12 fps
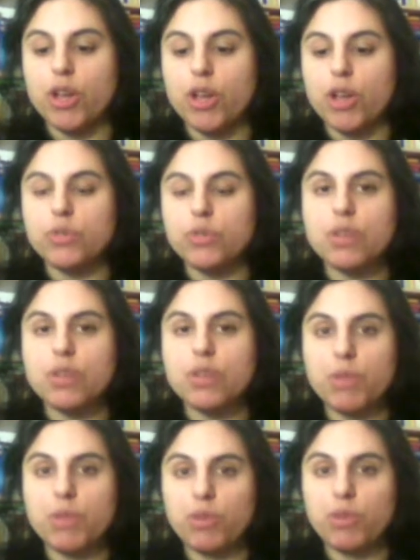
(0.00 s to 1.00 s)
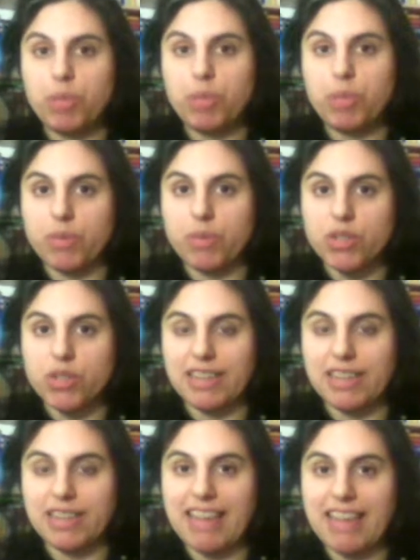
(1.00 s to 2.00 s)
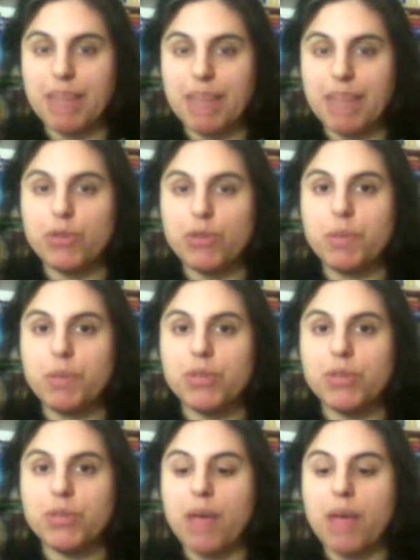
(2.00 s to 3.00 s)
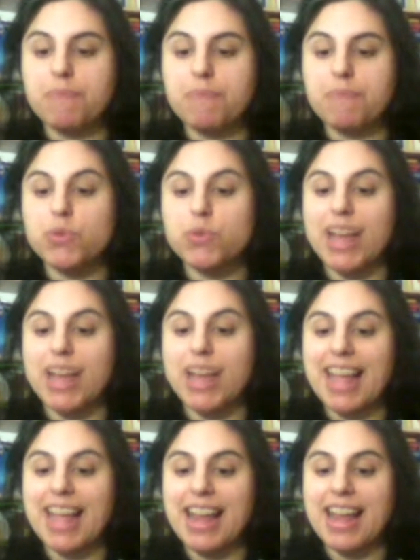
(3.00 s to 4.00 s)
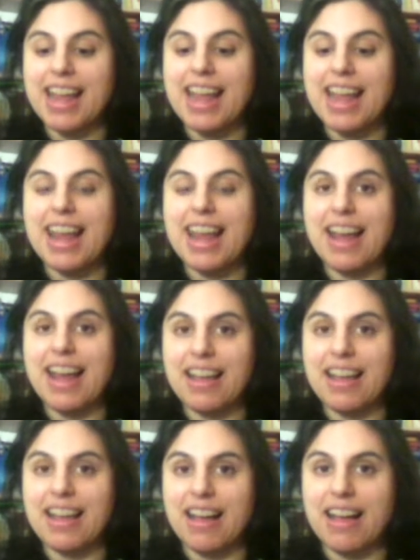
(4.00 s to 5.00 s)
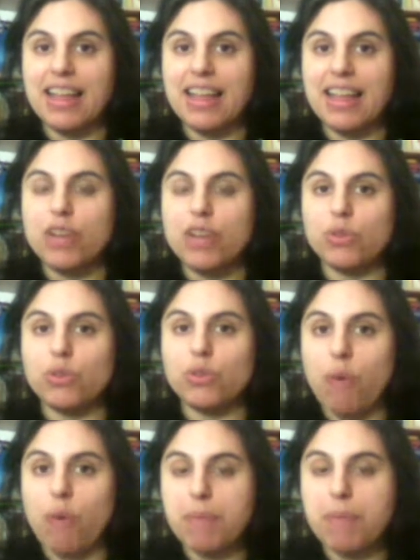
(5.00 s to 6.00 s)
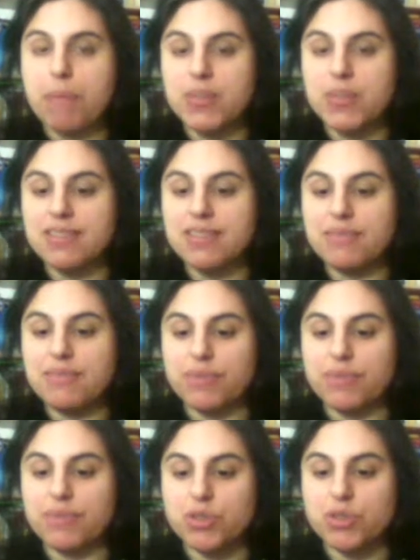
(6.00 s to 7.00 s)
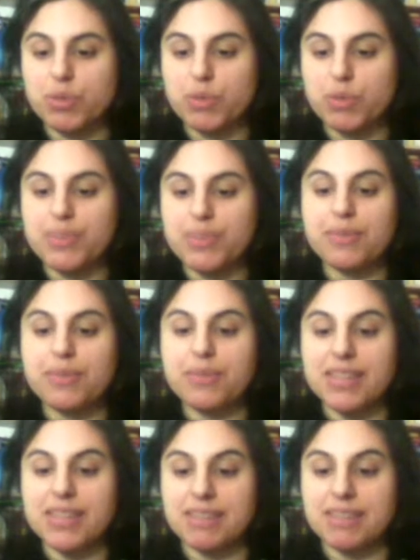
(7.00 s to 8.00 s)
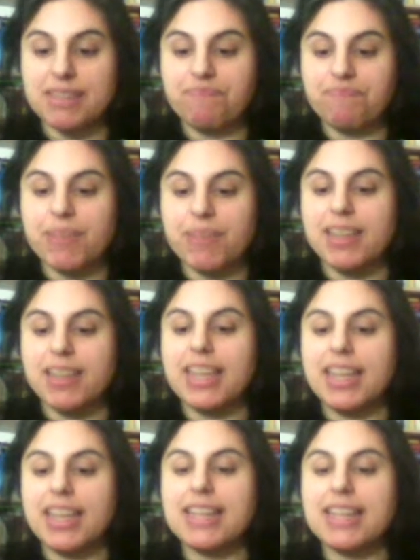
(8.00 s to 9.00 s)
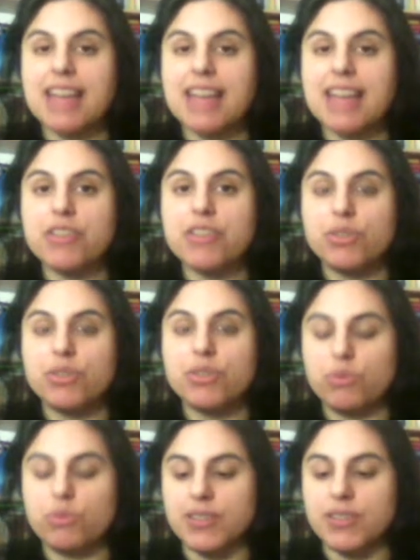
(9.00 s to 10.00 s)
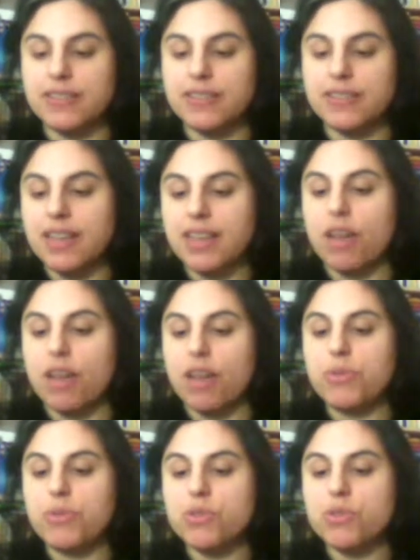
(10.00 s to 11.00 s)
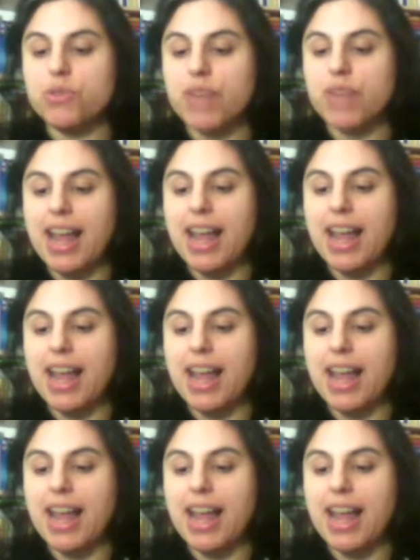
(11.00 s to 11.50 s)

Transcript: non seulement de l'opinion majoritaire, mais de l'opinion sur laquelle la halacha, le droit positif juif, s'est fixé. Et les sages nous disent en faisant cela,